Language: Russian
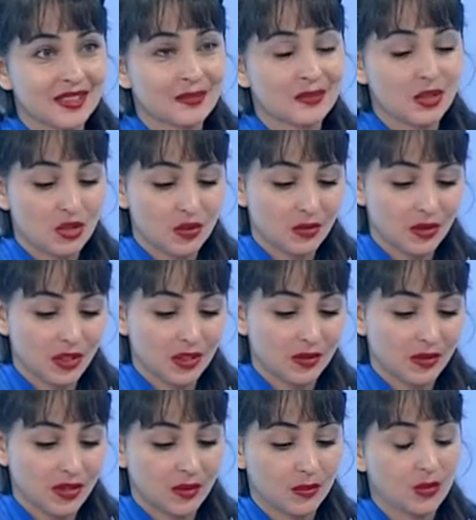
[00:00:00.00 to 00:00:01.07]
Почему так
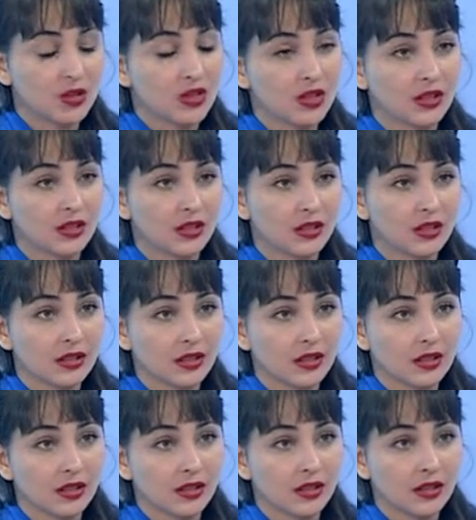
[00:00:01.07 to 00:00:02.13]
мало мужчин?
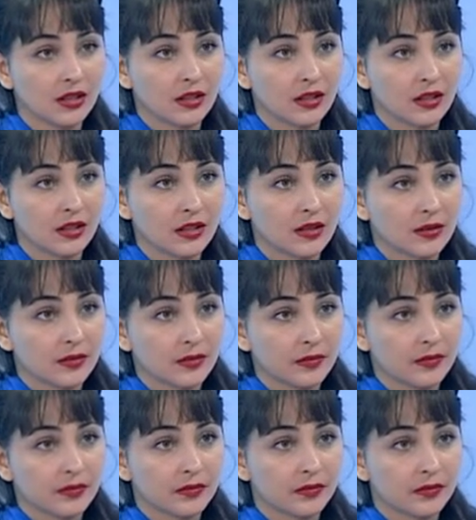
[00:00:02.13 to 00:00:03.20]

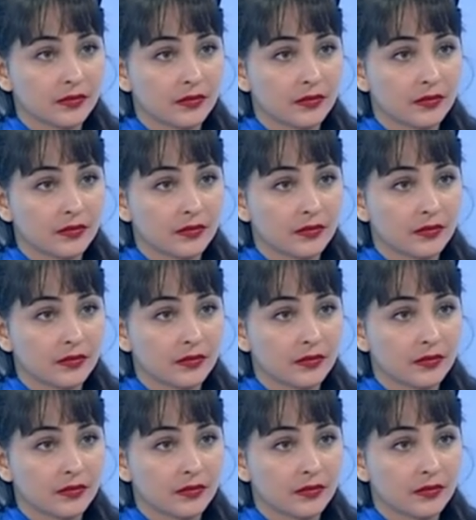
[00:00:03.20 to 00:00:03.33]
Почему так